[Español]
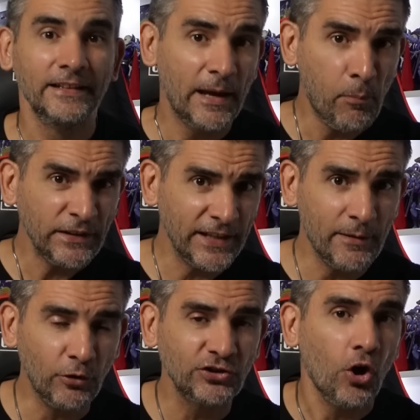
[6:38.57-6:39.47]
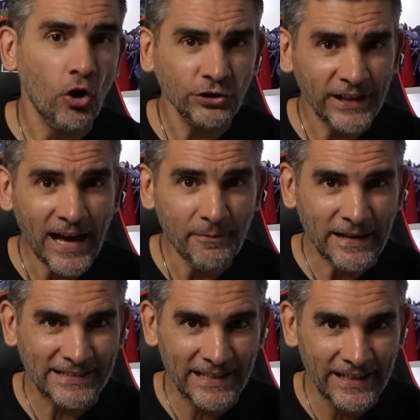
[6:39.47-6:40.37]
Después tenemos otra
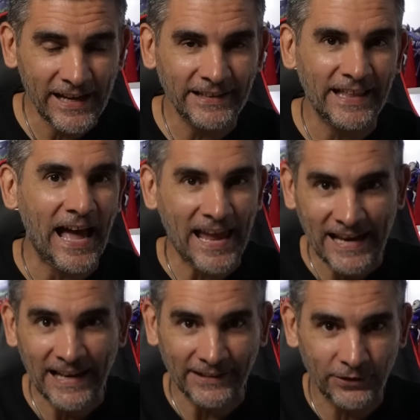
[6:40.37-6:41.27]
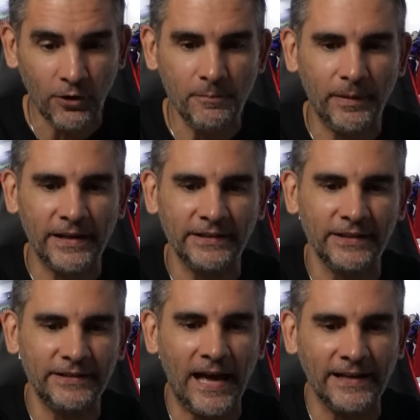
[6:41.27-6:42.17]
arma secreta en la trompa de
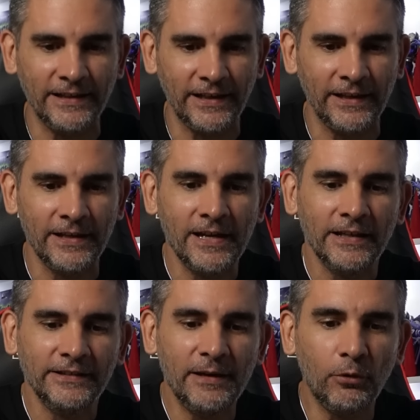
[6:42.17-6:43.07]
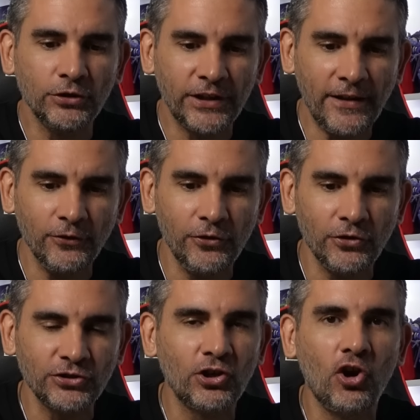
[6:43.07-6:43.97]
este tanque,
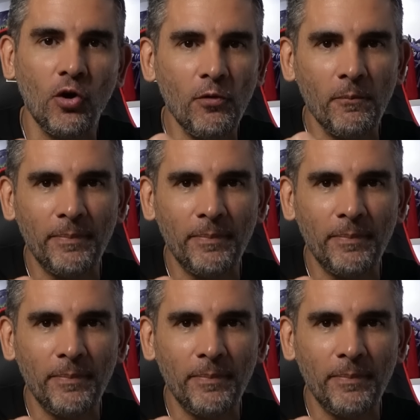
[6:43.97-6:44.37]
demostrándonos cómo